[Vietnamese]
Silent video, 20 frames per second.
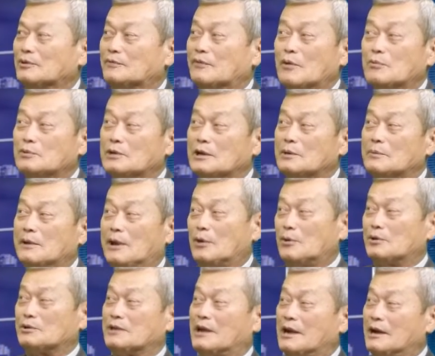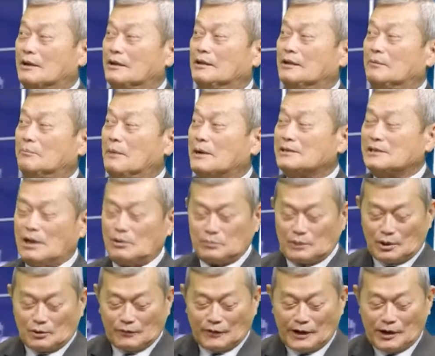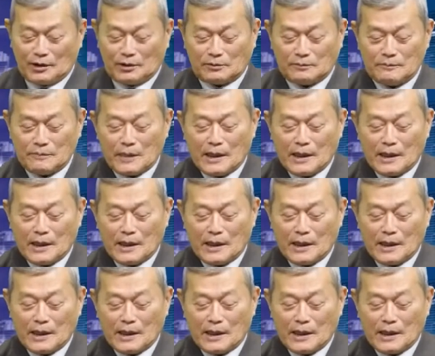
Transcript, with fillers: phóng sự mà đâu có sợ mất sóng đâu phải không